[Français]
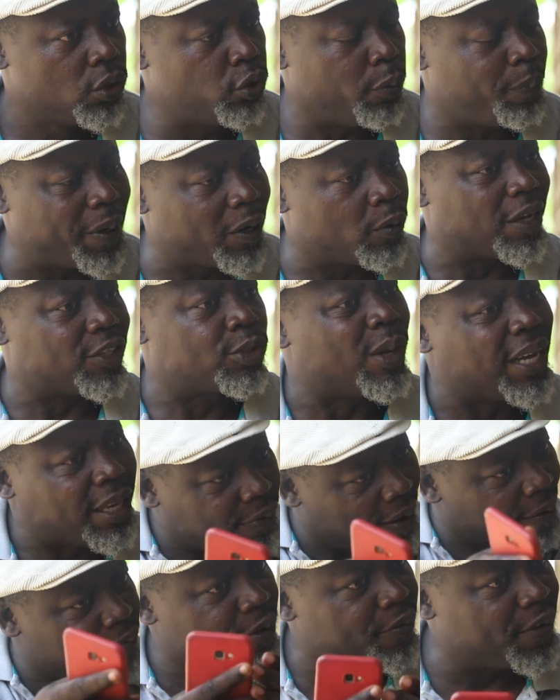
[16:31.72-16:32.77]
Tu parles quoi C'est toi
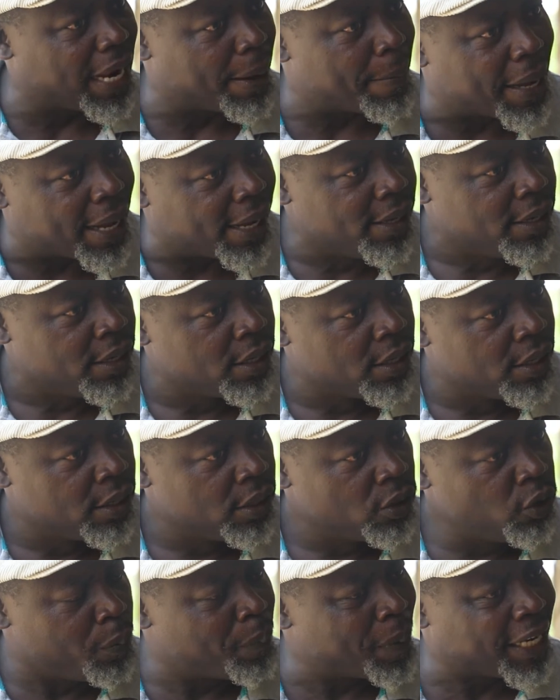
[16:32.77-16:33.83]
qui vas vivre là-bas. Hein?
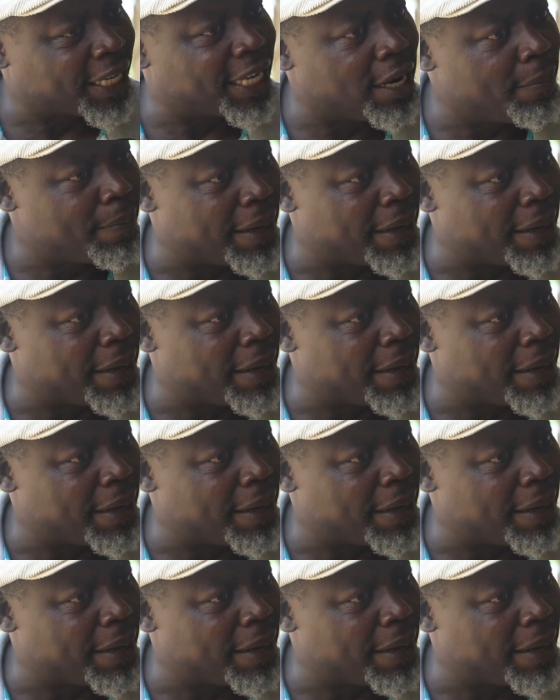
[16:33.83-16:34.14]
Tu me parles de